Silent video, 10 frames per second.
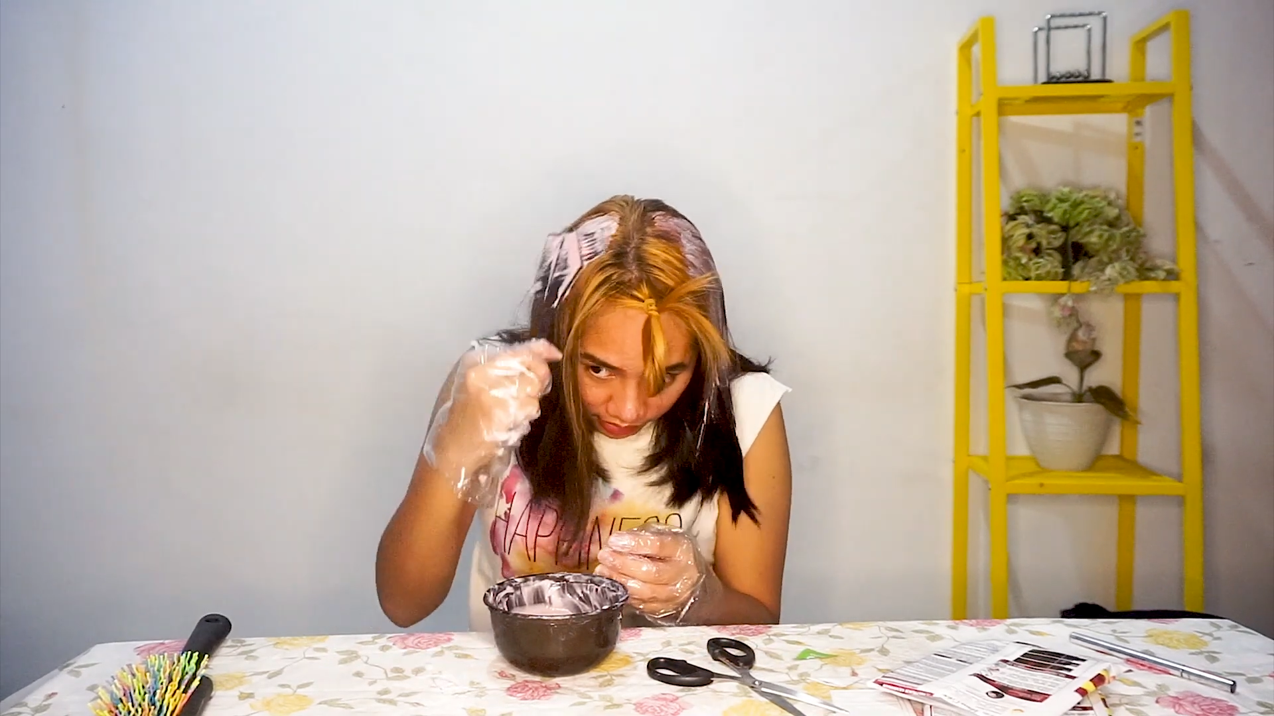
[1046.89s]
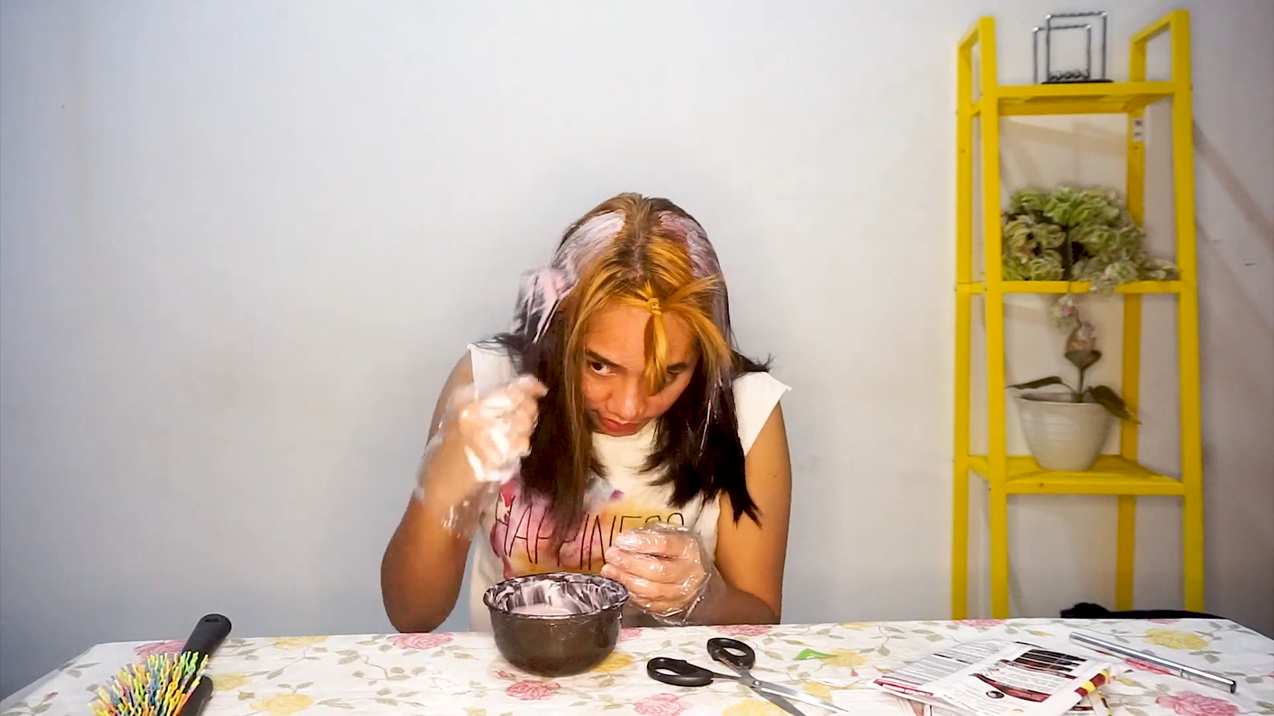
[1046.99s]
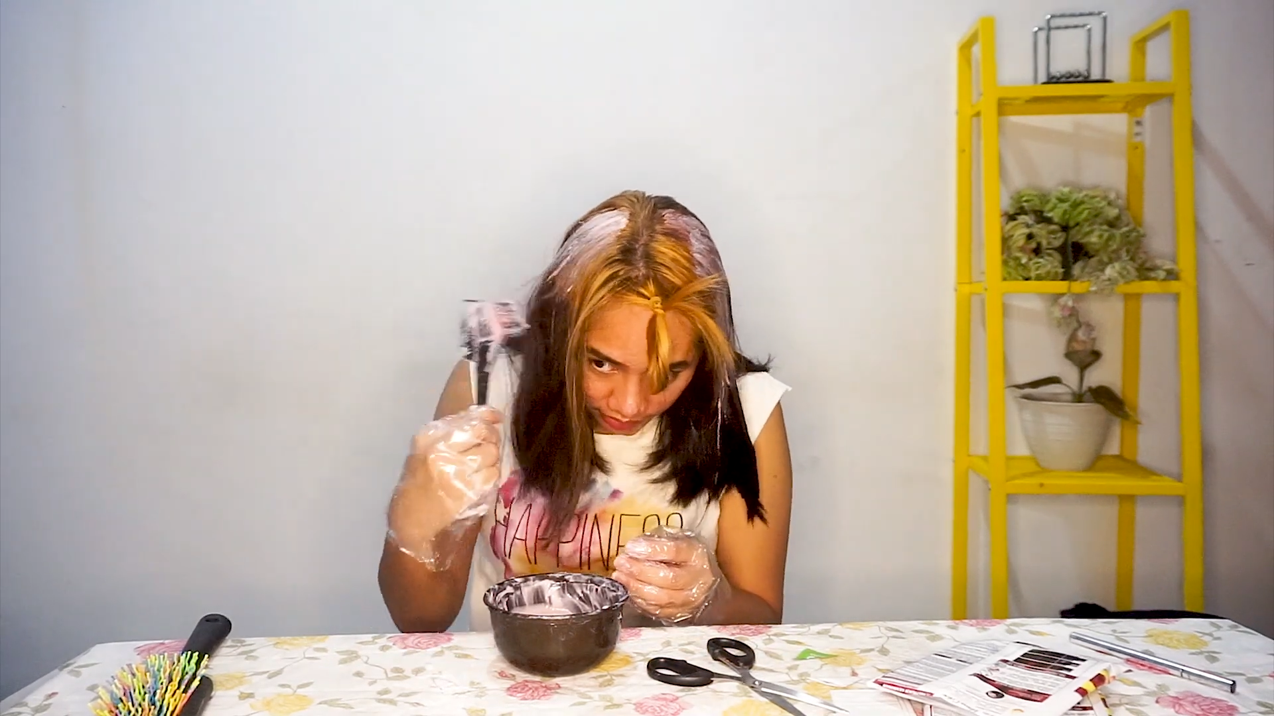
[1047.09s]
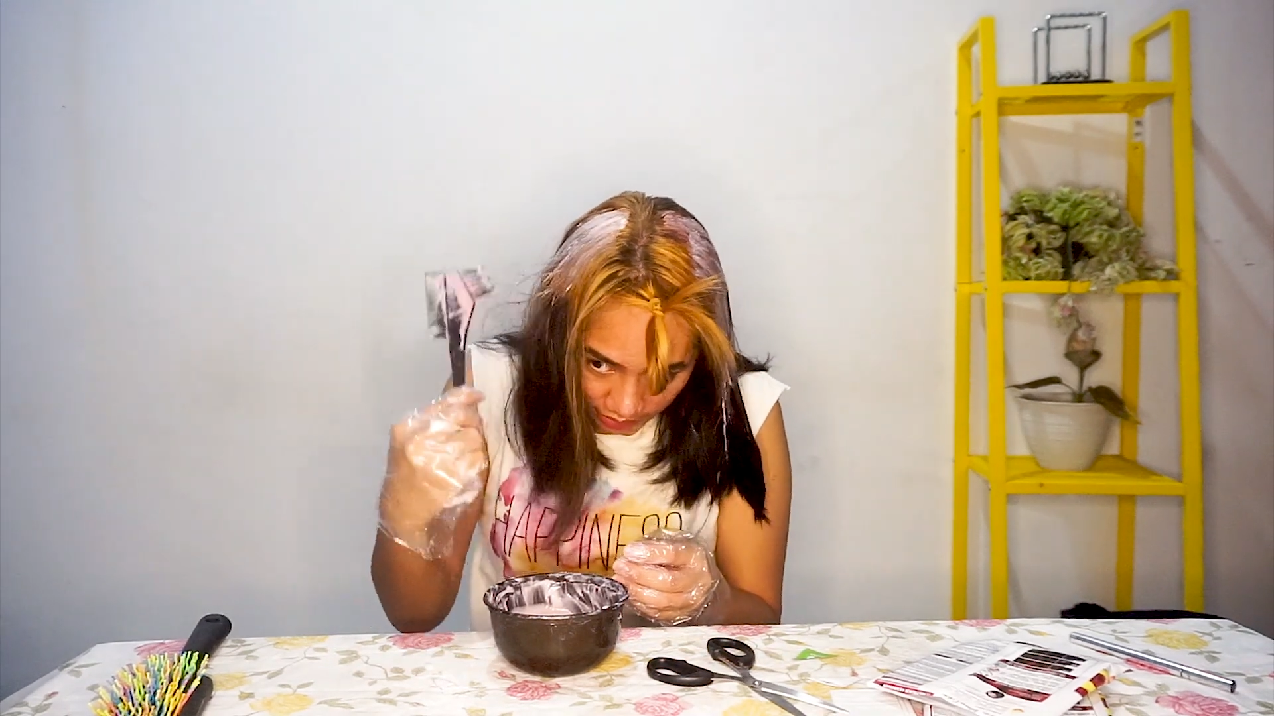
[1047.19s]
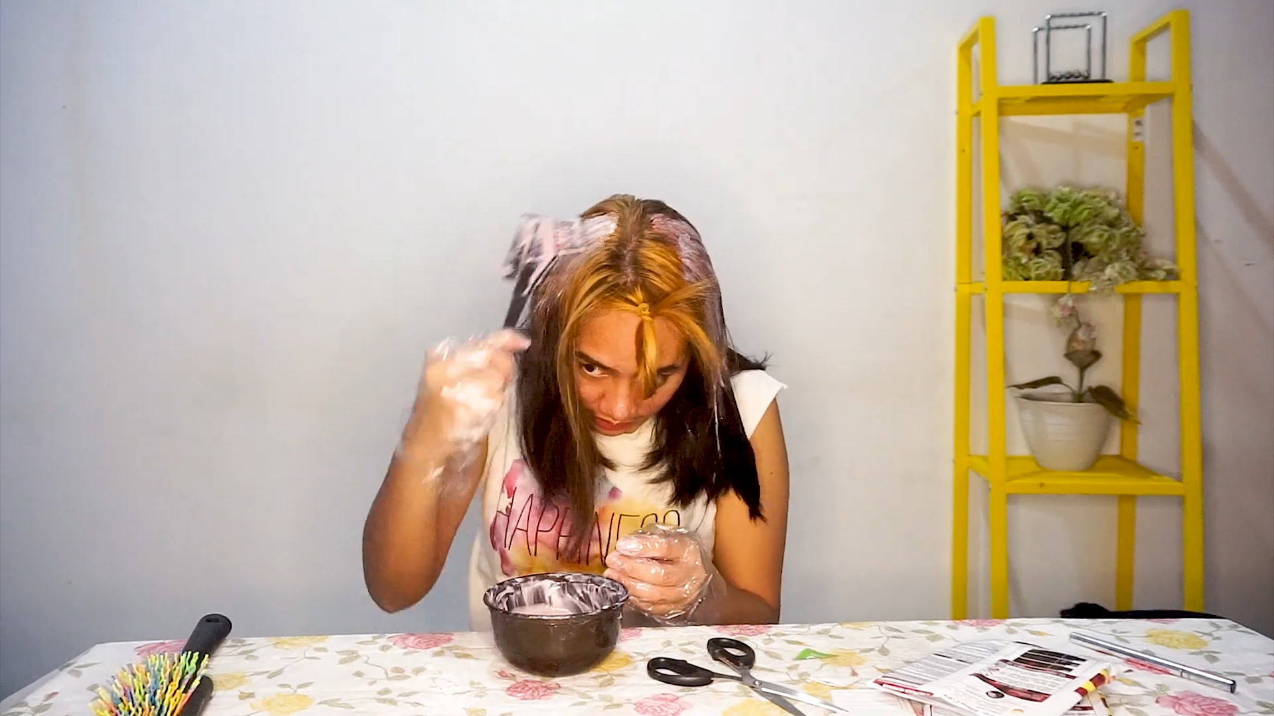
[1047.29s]

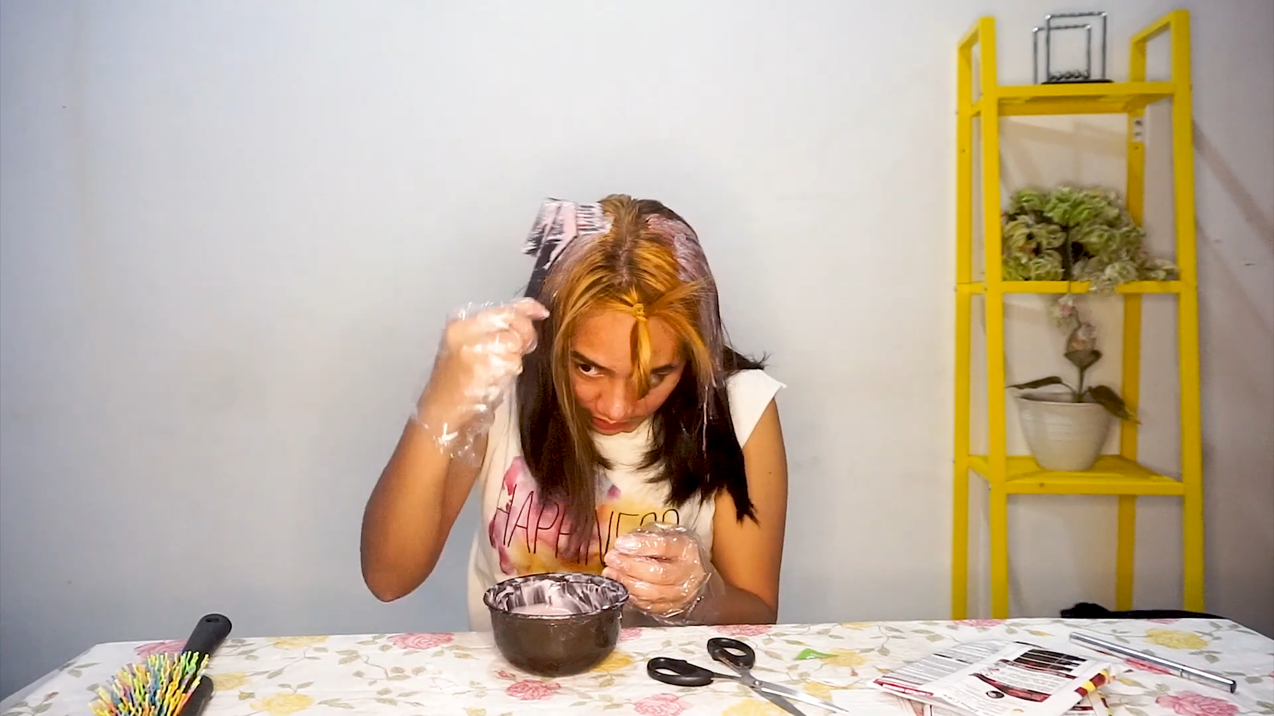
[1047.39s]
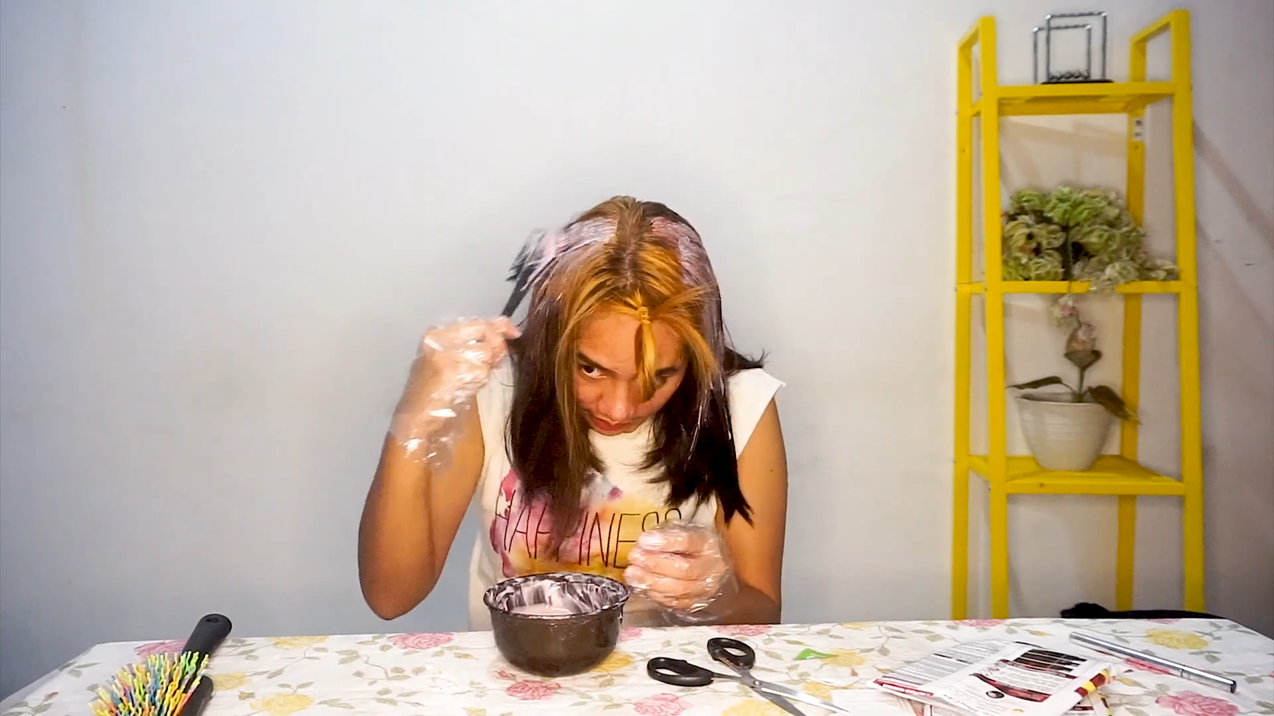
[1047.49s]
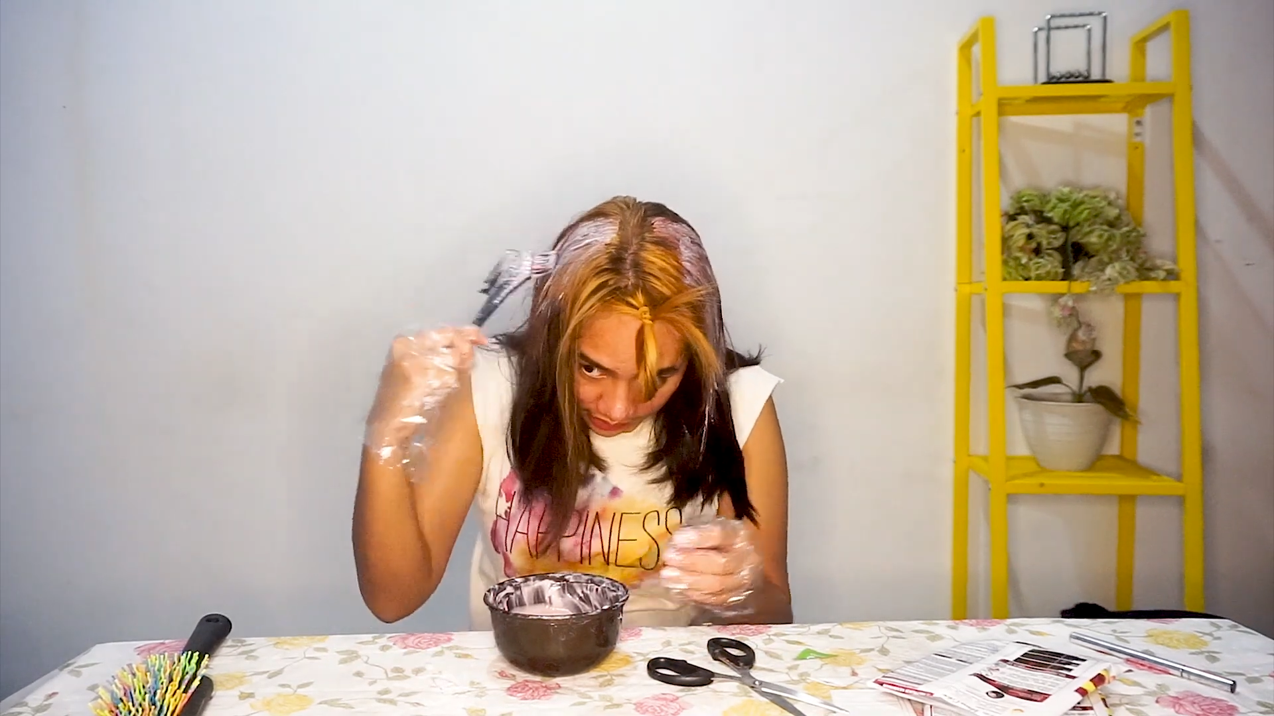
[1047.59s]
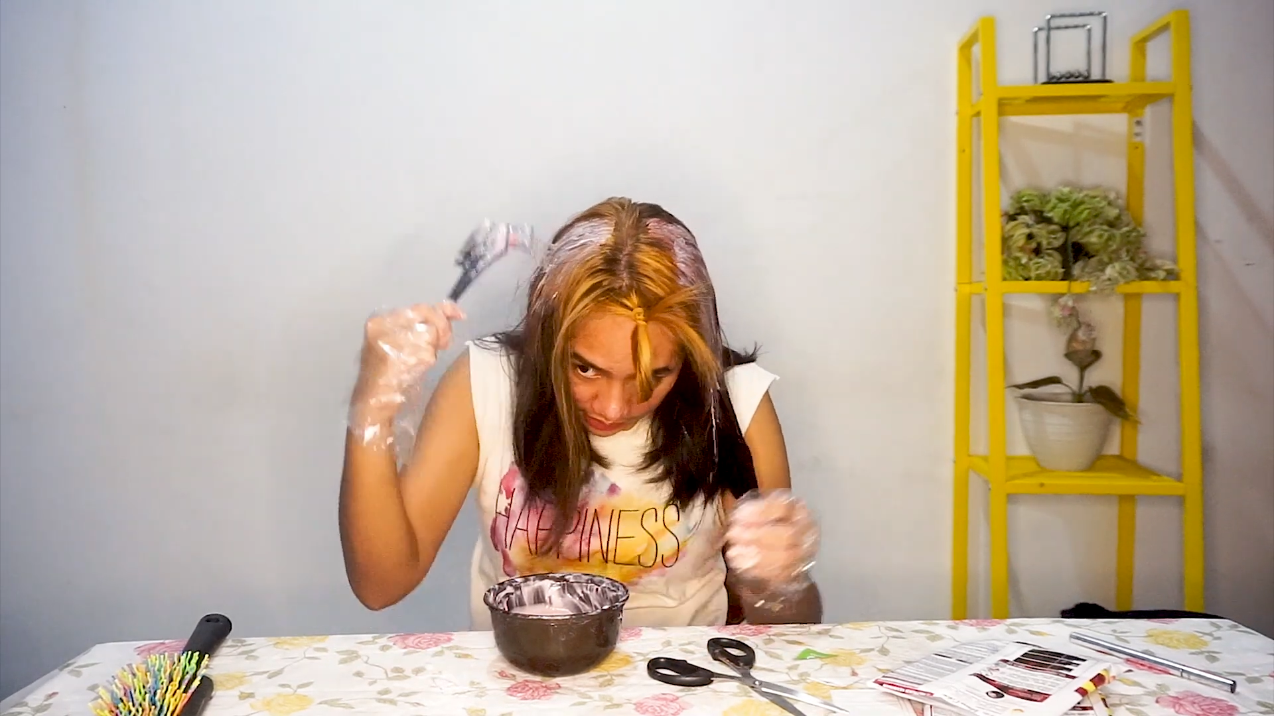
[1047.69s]
wangi-wangi